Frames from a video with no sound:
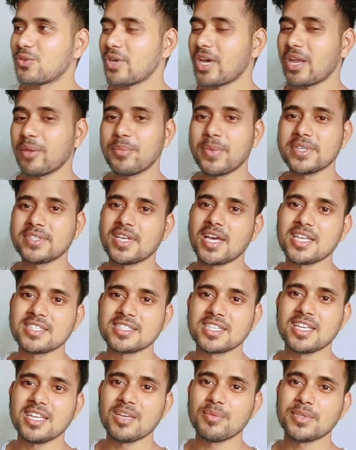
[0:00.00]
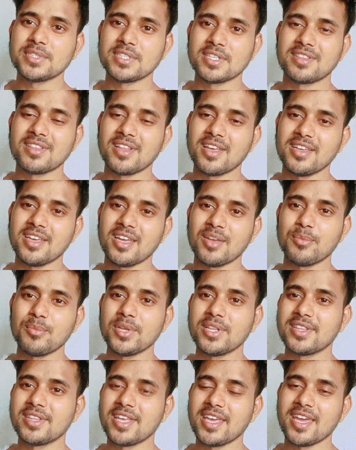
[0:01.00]
तो यार बस आज के लिए बस इतना यार
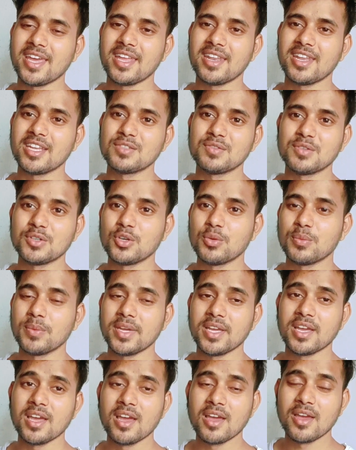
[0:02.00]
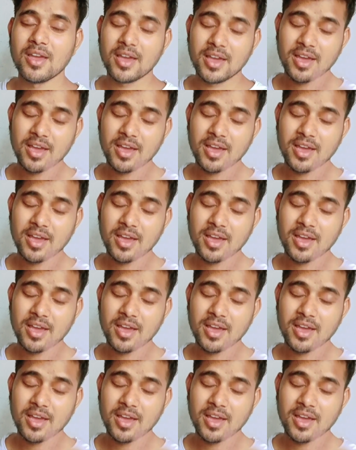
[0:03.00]
मिलते हैं नेक्स्ट वीडियो में